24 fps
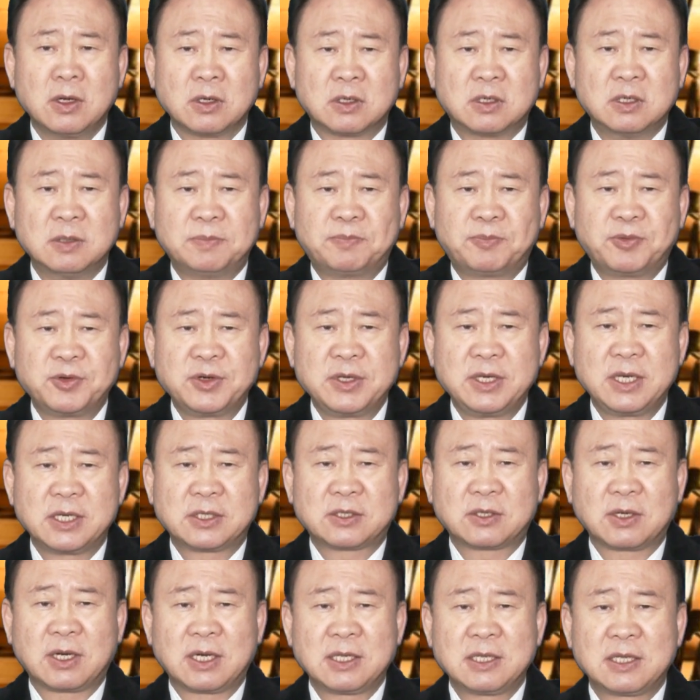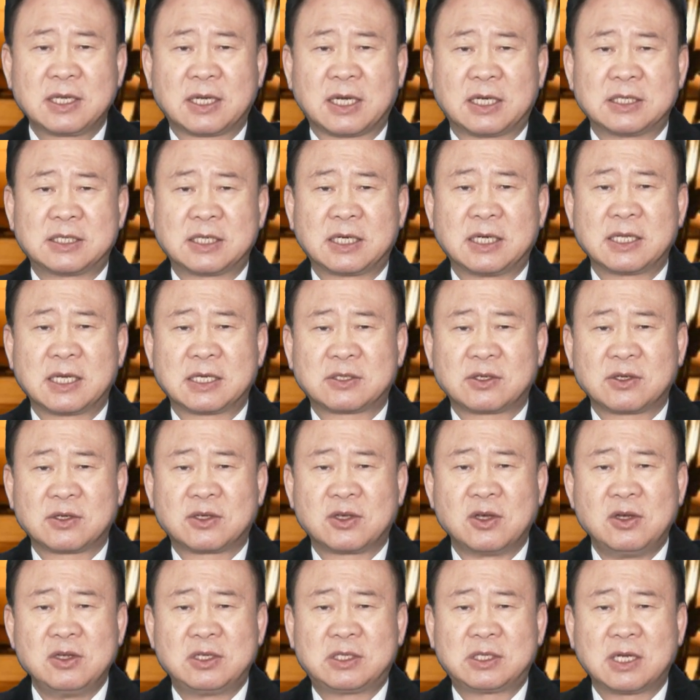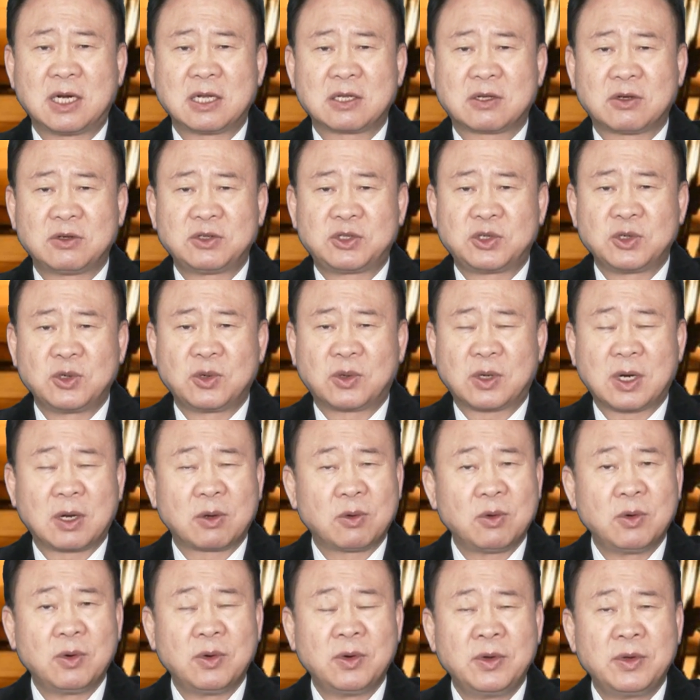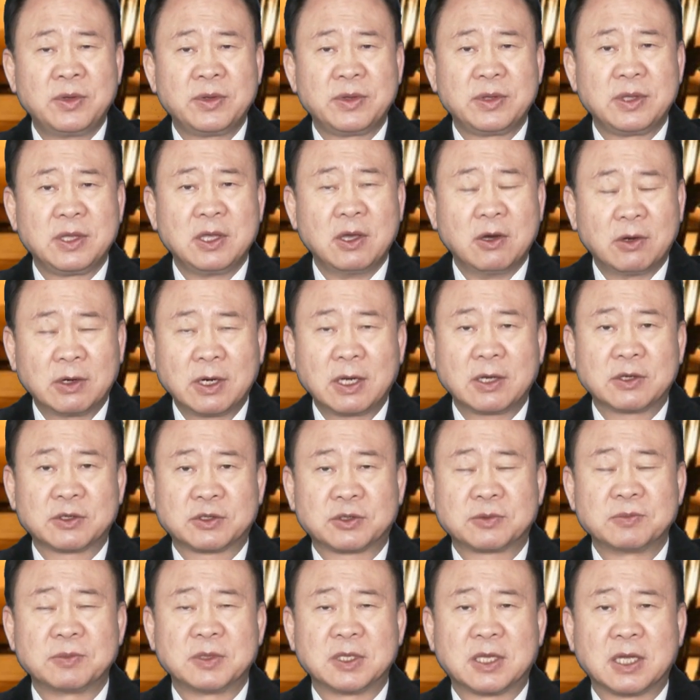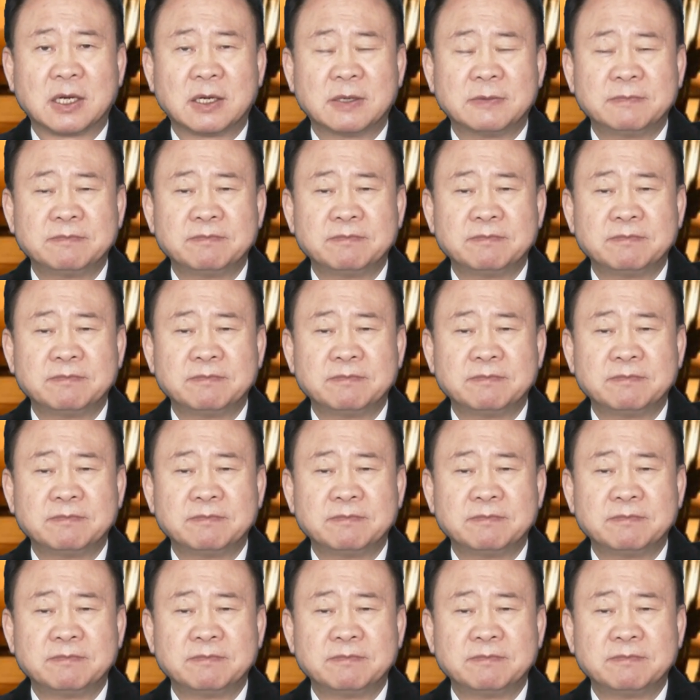그 뿌리에서 한 가지가 나서 결실할 것이오라고 예언하였습니다.